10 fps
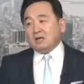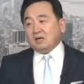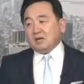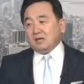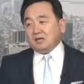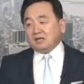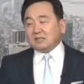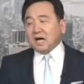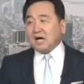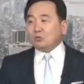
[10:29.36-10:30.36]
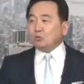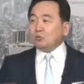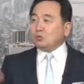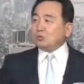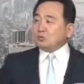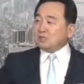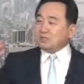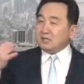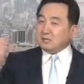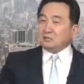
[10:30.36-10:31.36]
呃，他固守着
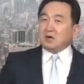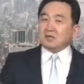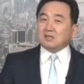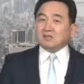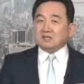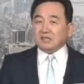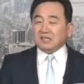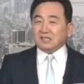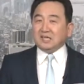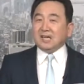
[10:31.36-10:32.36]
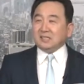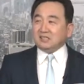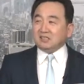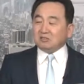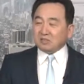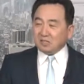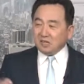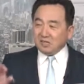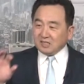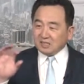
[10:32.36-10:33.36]
人创造的理念，就是
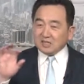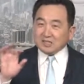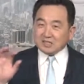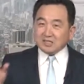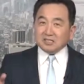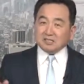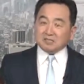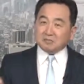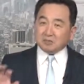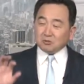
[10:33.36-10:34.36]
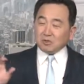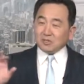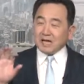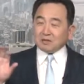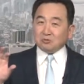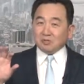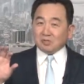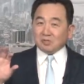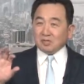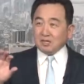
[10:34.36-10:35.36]
这些经营者们、专家学
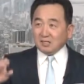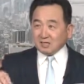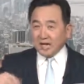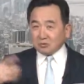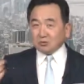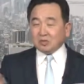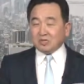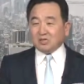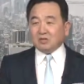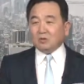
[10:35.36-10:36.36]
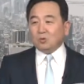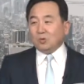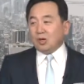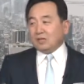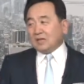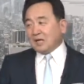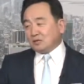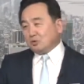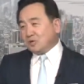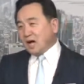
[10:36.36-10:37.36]
者们拿出的理由，他
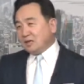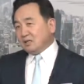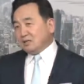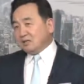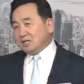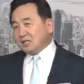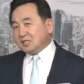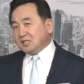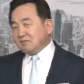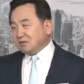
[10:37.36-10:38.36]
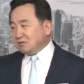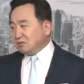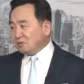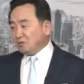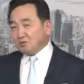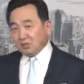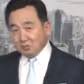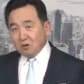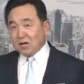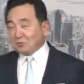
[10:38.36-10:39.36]
同样在西方的文
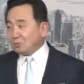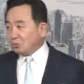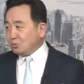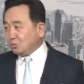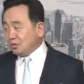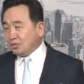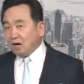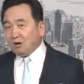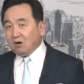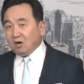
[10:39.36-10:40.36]
文化中顾及到。